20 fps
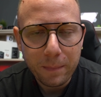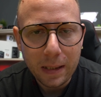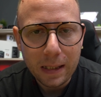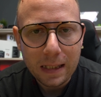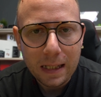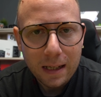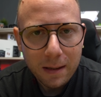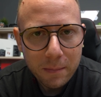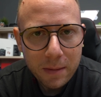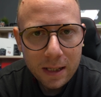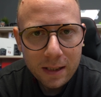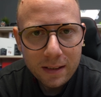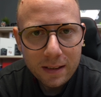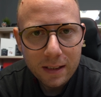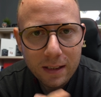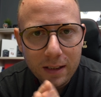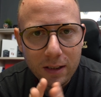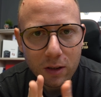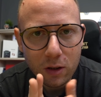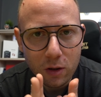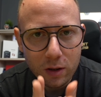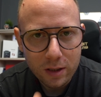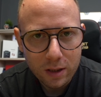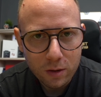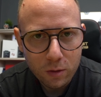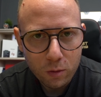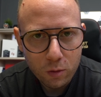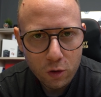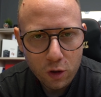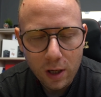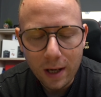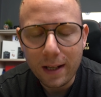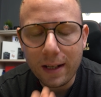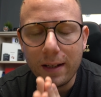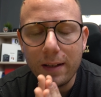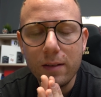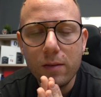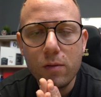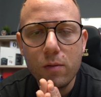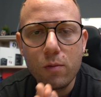praticamente cosa
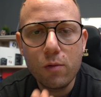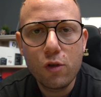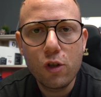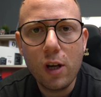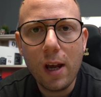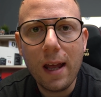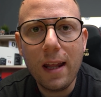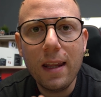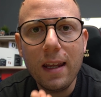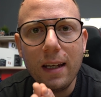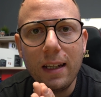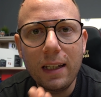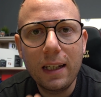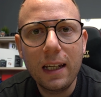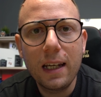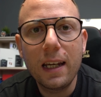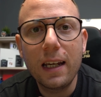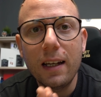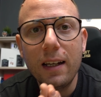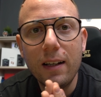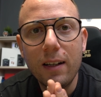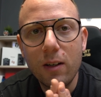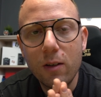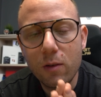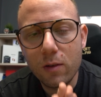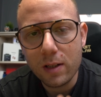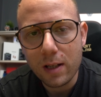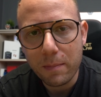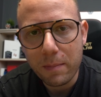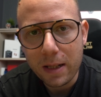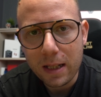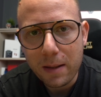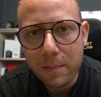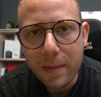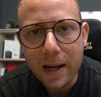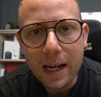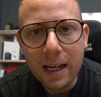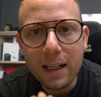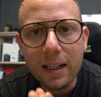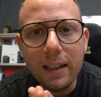succede? Succede che, lo sapete
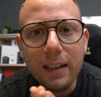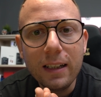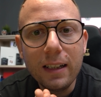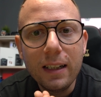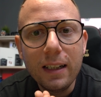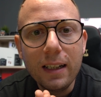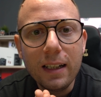bene,